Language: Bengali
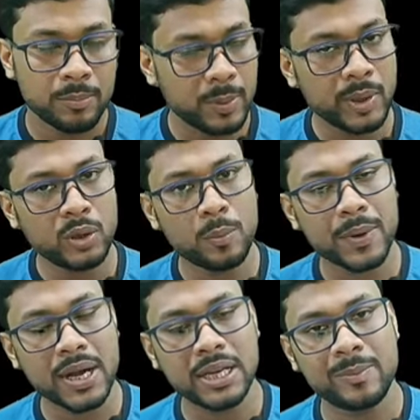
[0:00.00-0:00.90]
বিভিন্ন
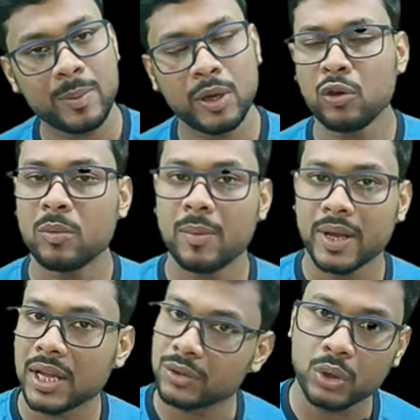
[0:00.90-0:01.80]
প্রাণী বিভিন্নভাবে
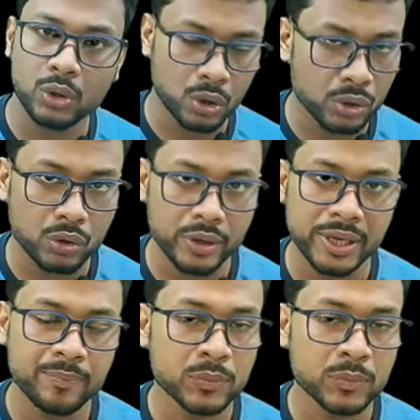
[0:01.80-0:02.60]
খাদ্য গ্রহণ করে